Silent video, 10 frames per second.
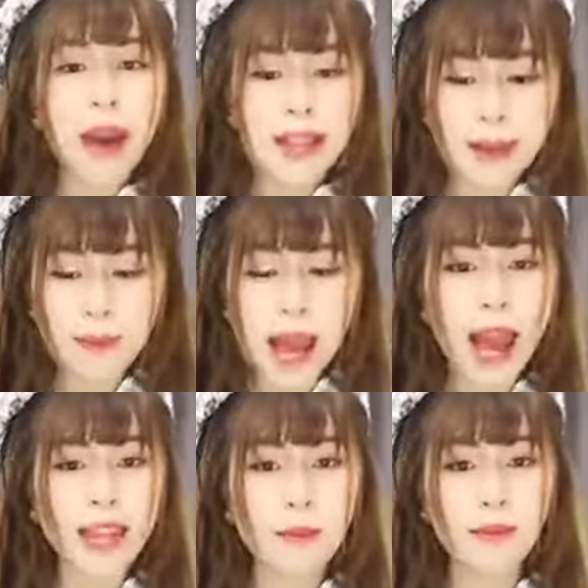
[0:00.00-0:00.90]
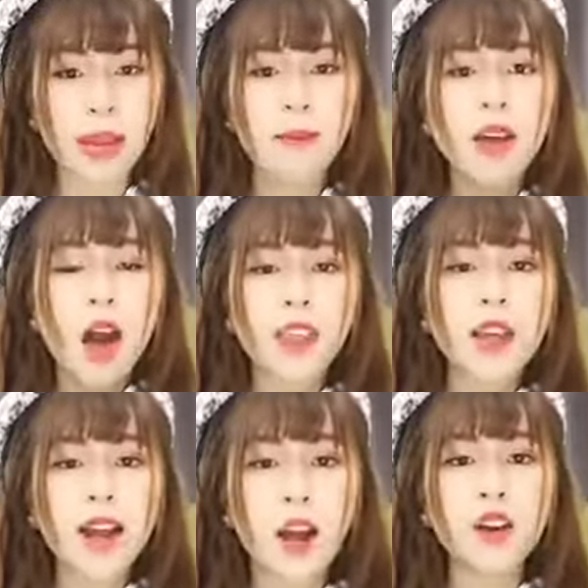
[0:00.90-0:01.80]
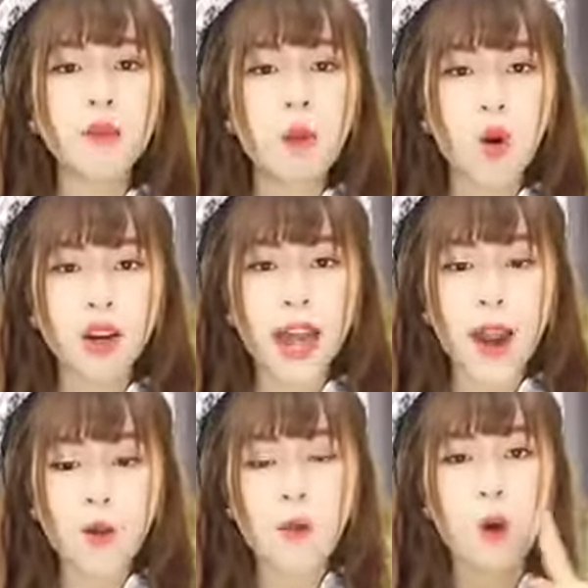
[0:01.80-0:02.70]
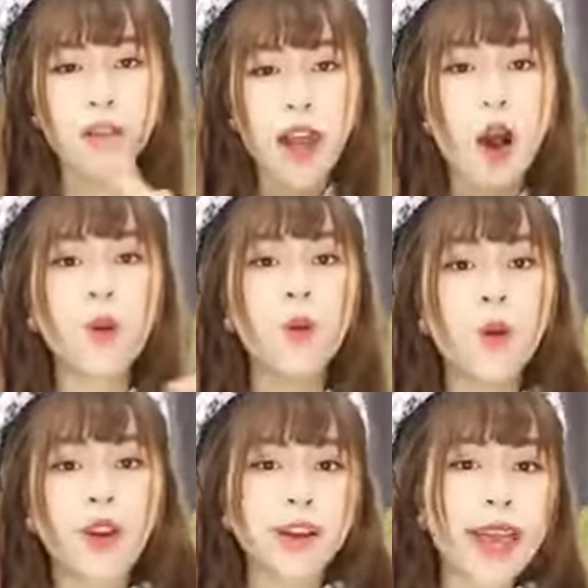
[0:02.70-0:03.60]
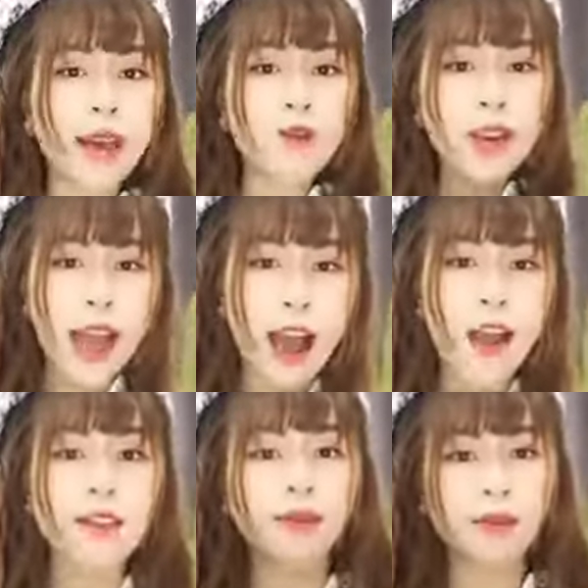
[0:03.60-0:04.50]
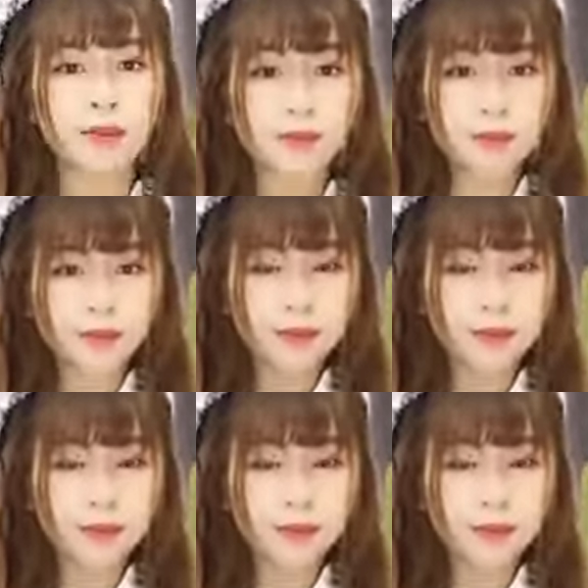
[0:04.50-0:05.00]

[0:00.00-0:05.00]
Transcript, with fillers: 320 dùm em hình như là còn được một rêu một nâu đen với đỏ ừ.